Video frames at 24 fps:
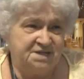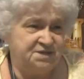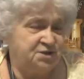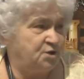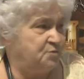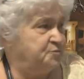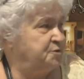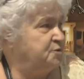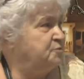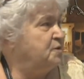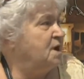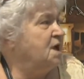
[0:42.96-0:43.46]

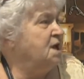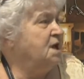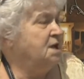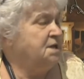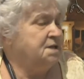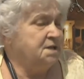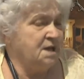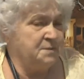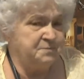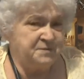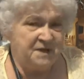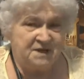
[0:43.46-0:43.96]
zrobił
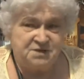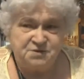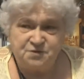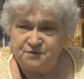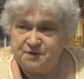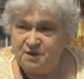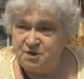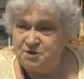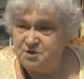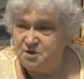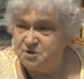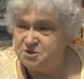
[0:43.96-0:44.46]
na Placu
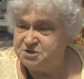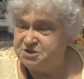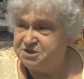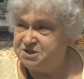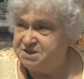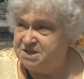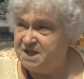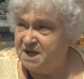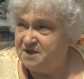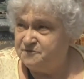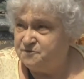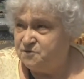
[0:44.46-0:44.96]
Wolności
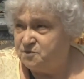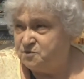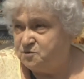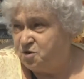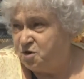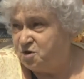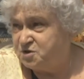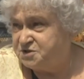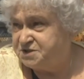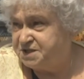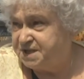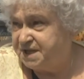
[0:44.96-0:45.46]
dawną
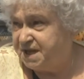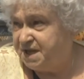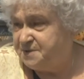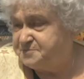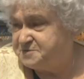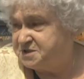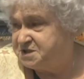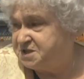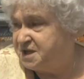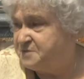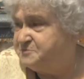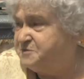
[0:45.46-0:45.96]
kostkę,
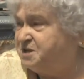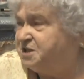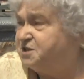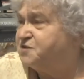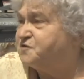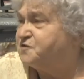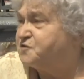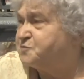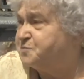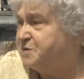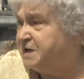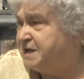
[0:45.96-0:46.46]
przy tam nikt
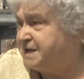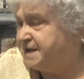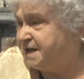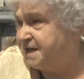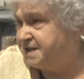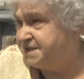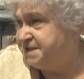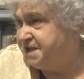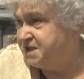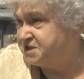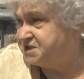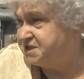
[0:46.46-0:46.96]
w szpilkach
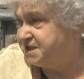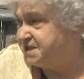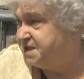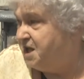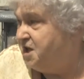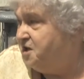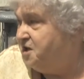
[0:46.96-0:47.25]
nie szedł.